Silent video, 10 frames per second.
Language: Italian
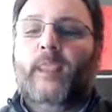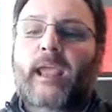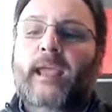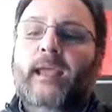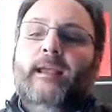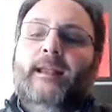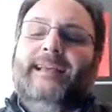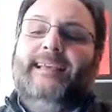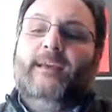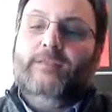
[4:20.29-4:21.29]
E
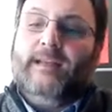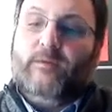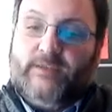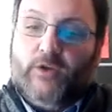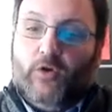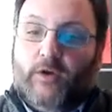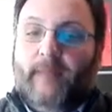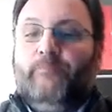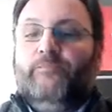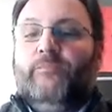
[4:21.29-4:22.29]
la seconda
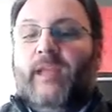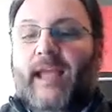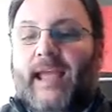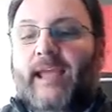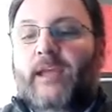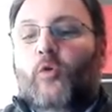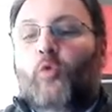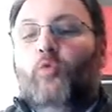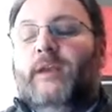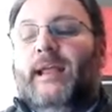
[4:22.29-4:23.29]
questione è
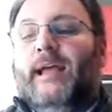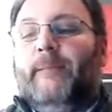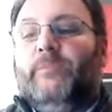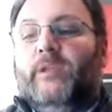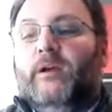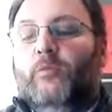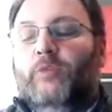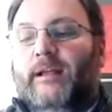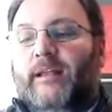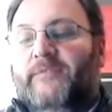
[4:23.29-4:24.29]
una, eh,
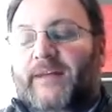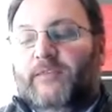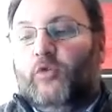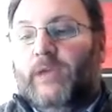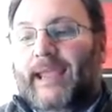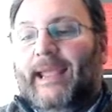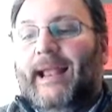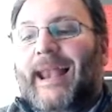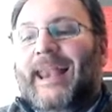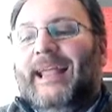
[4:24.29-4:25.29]
una, il fatto
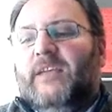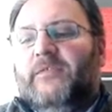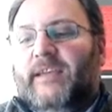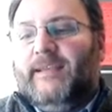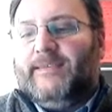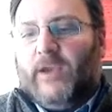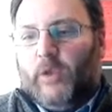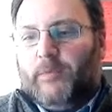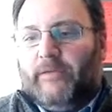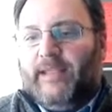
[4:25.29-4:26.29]
che la definizione,
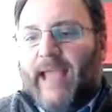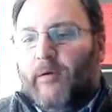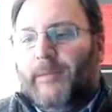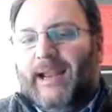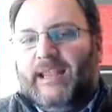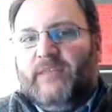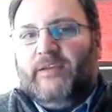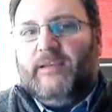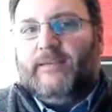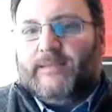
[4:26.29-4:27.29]
dopo lo vediamo, ma la
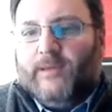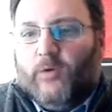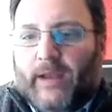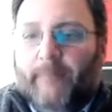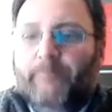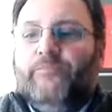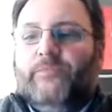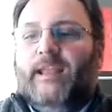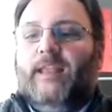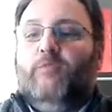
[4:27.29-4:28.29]
definizione
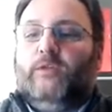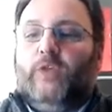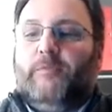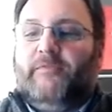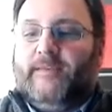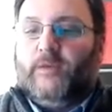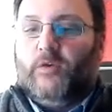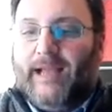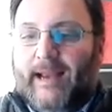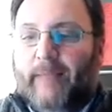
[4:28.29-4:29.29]
dell'educatore
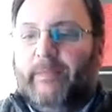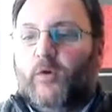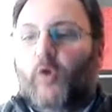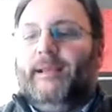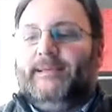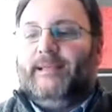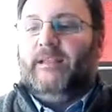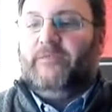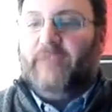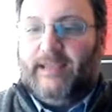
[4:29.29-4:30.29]
professionale per come è stata
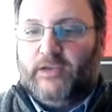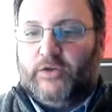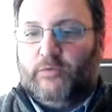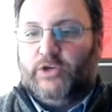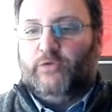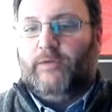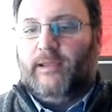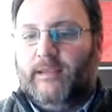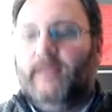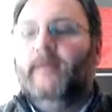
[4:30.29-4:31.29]
definita il
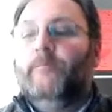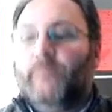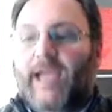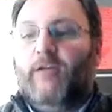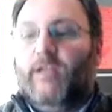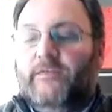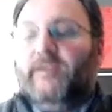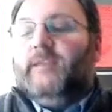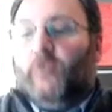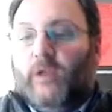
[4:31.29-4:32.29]
520 è una
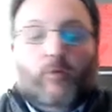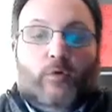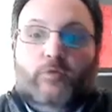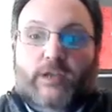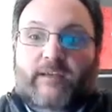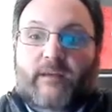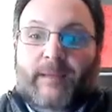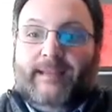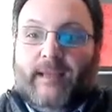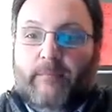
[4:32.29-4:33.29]
definizione
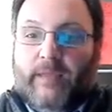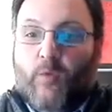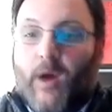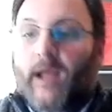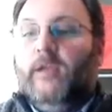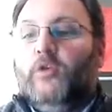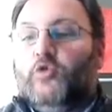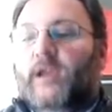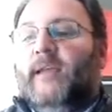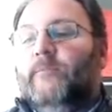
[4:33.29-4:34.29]
oggettivamente ambigua,
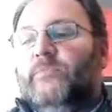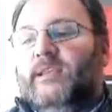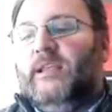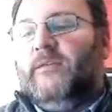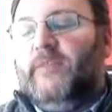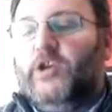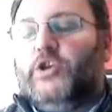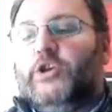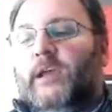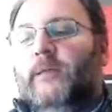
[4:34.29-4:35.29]
cioè si
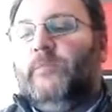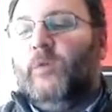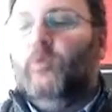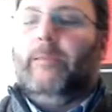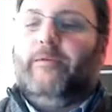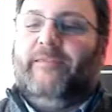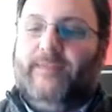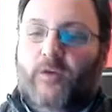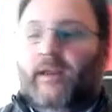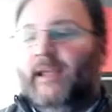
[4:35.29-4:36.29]
definisce una
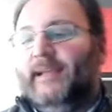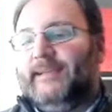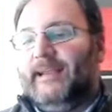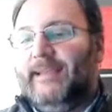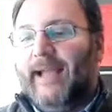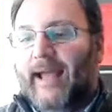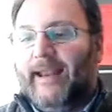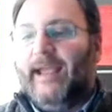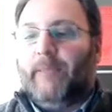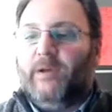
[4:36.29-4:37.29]
professione
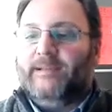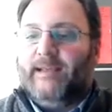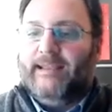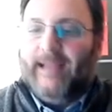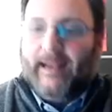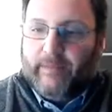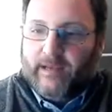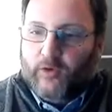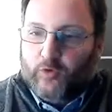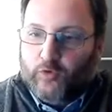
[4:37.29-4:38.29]
sanitaria, che poi sanitaria per
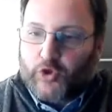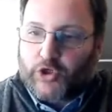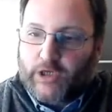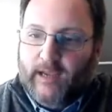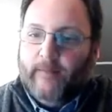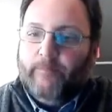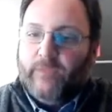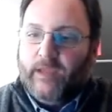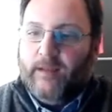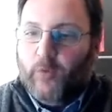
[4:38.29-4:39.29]
chi conosce
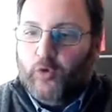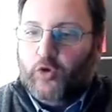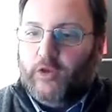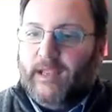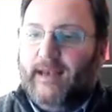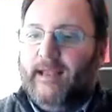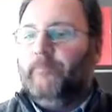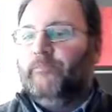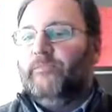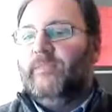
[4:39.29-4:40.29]
il mondo
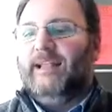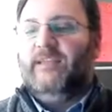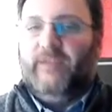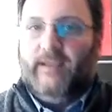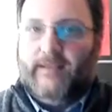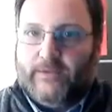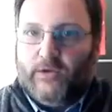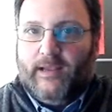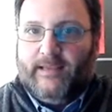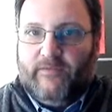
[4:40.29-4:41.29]
della
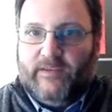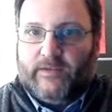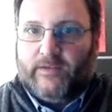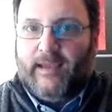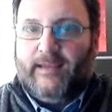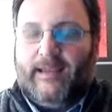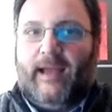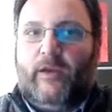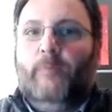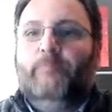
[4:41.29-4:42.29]
definizione di servizio
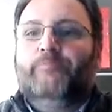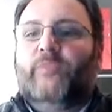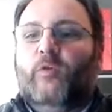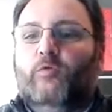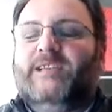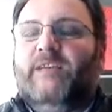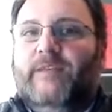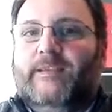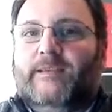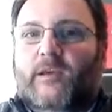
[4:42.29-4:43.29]
sanitario. Un
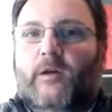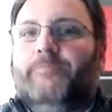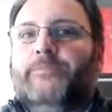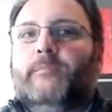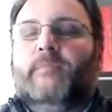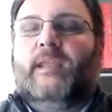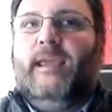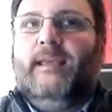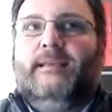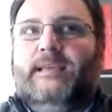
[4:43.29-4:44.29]
servizio
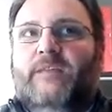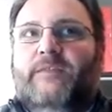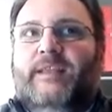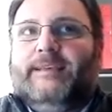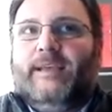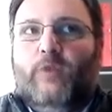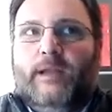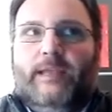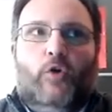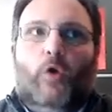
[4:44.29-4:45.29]
che si definisca
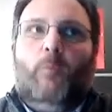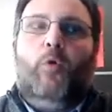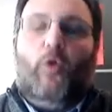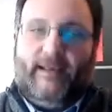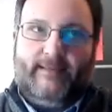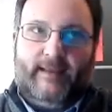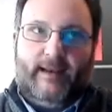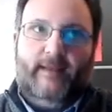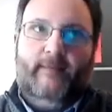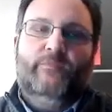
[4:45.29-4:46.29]
educativo non può
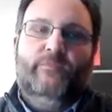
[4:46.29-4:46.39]
essere